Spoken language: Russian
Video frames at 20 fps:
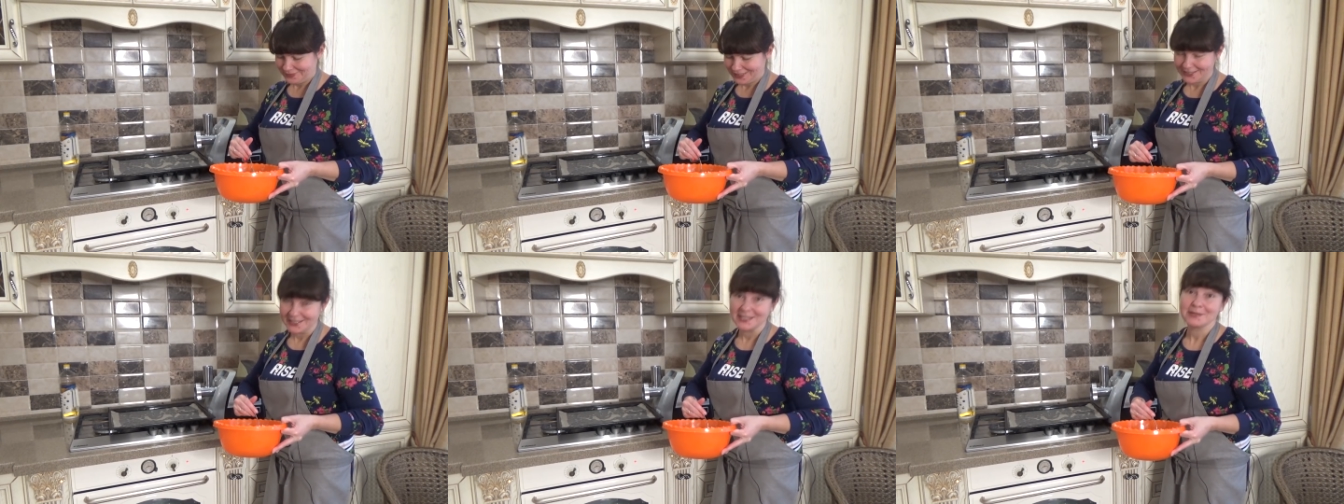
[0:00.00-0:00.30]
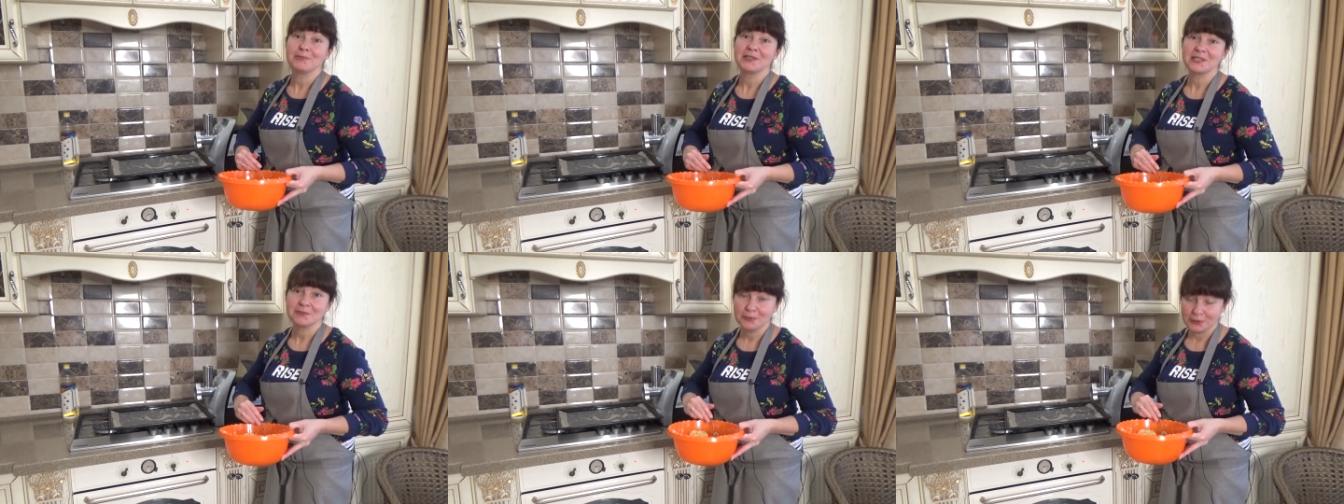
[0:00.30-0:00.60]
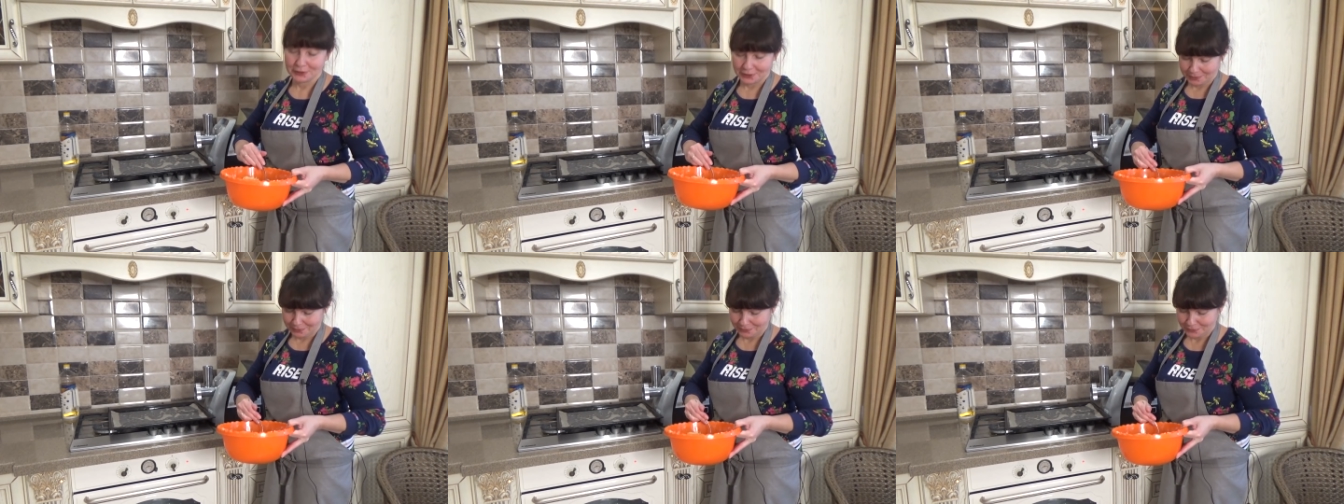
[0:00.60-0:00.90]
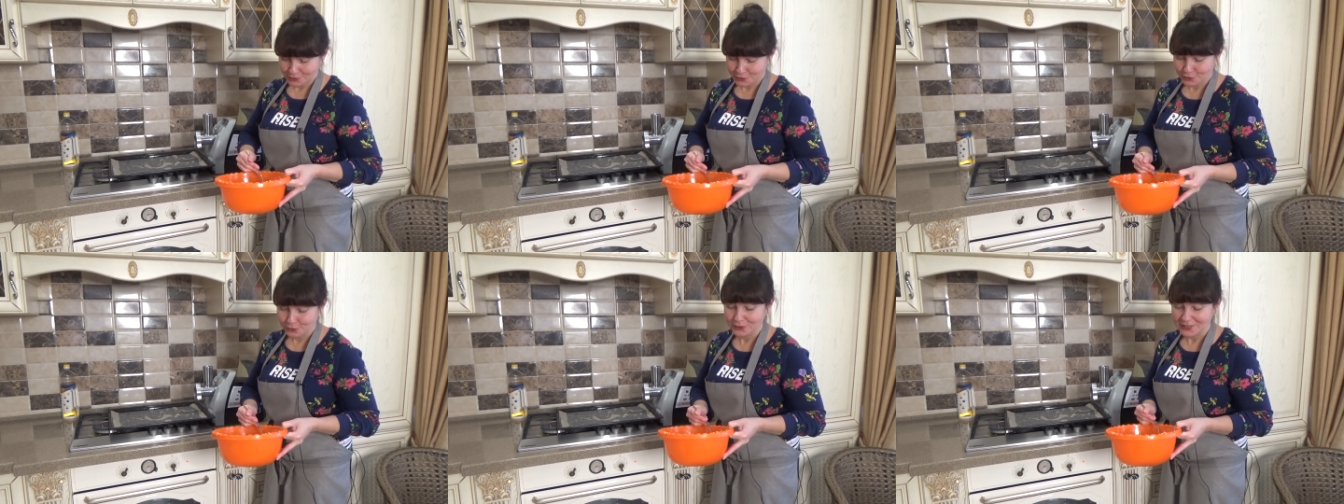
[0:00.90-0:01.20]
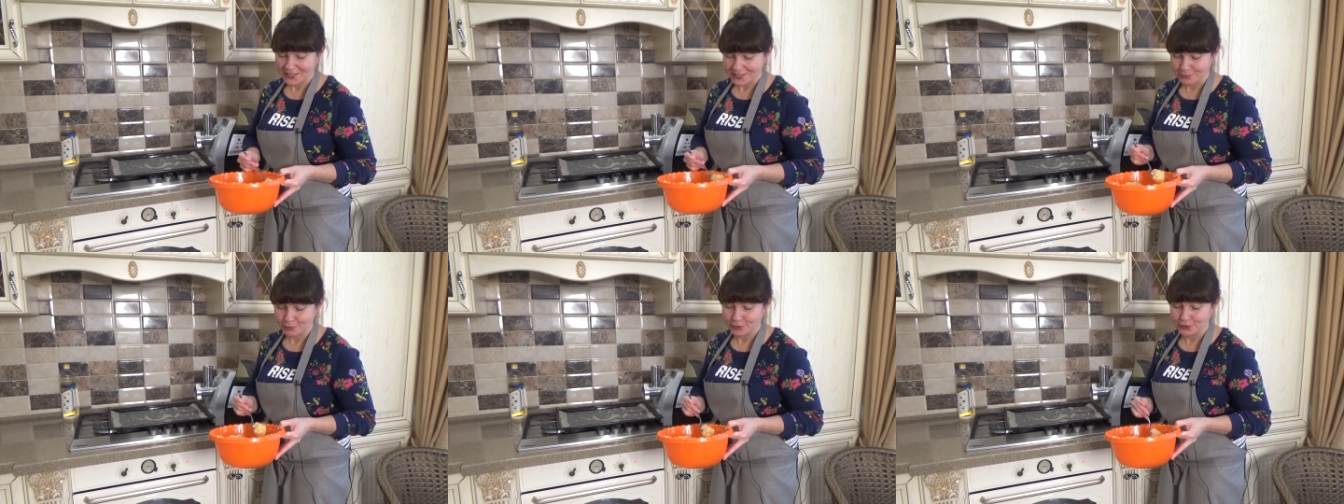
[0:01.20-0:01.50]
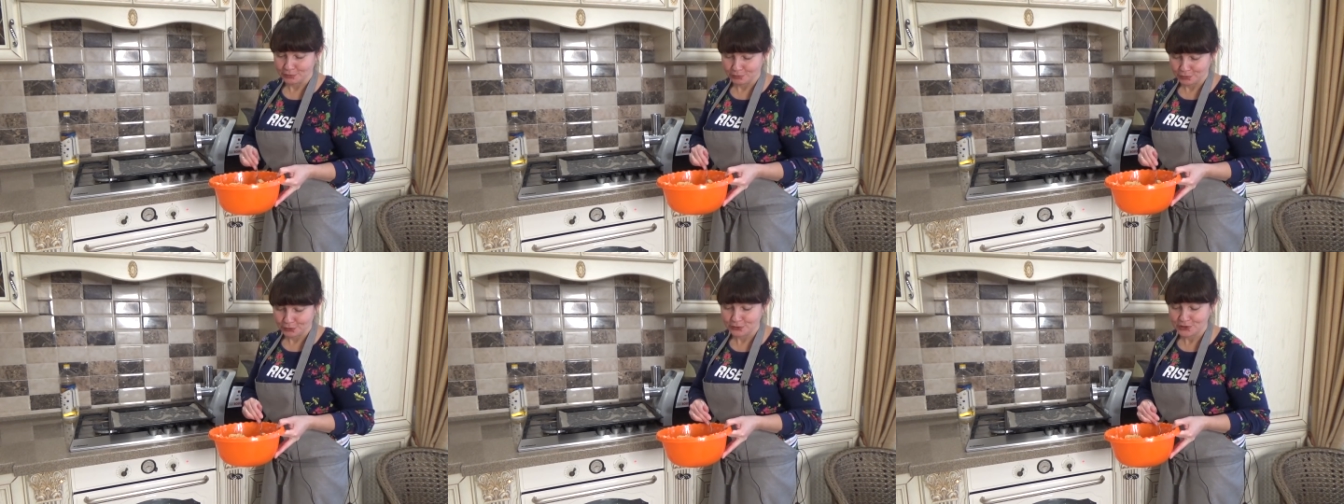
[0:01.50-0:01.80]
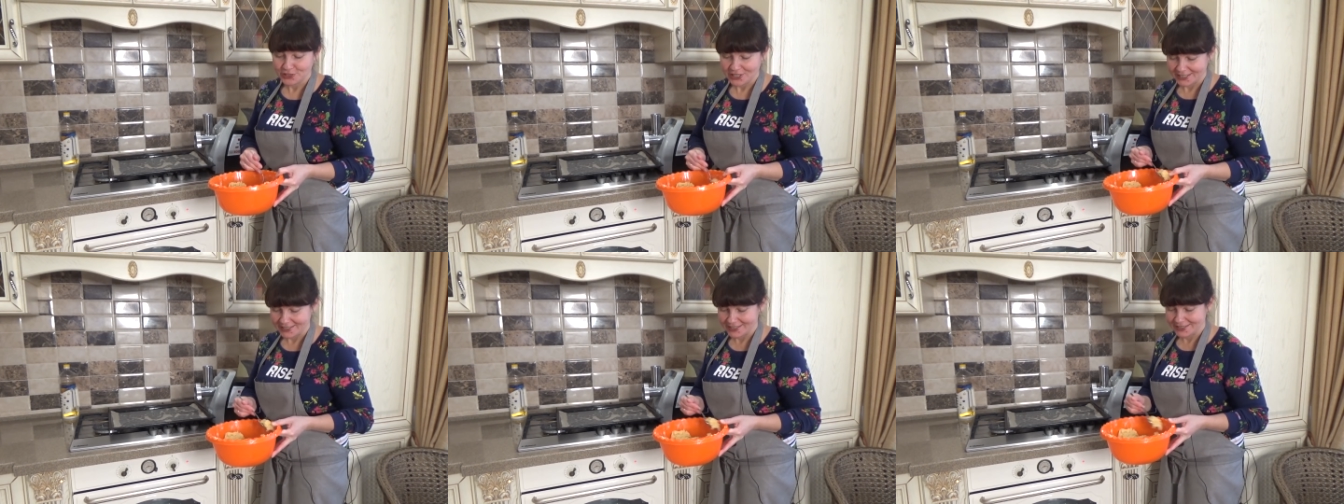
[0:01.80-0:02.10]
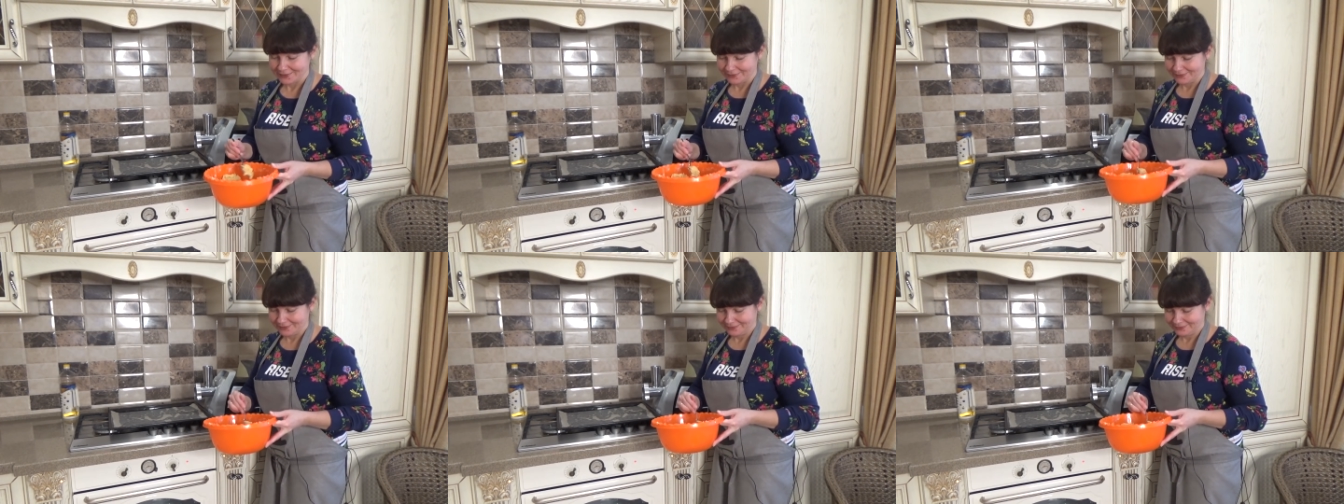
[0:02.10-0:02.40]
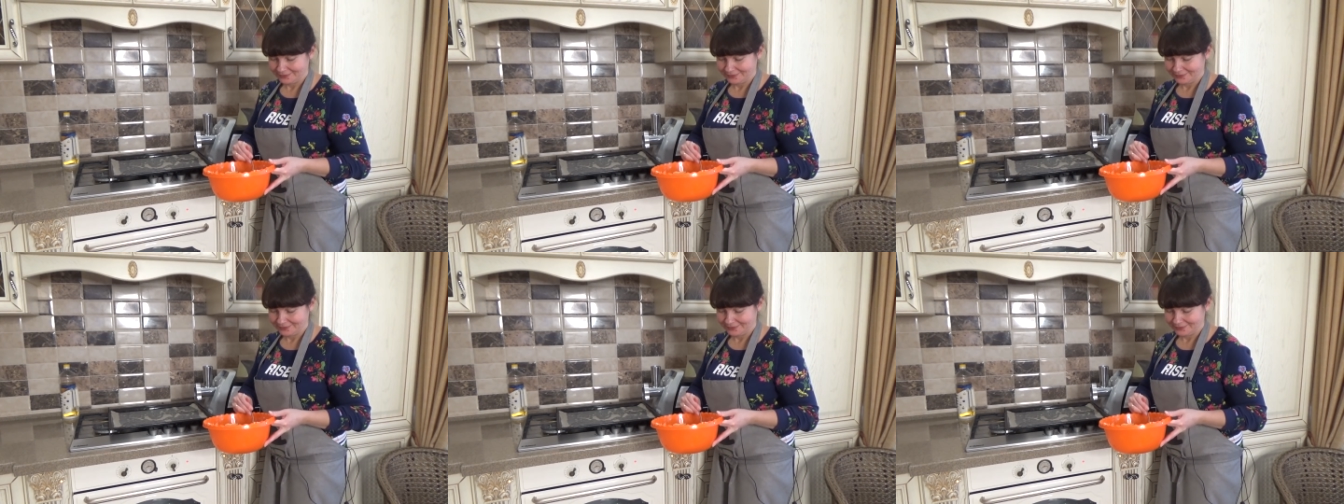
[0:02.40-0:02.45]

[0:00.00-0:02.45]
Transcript: Сейчас посмотрим, что у нас будет получаться.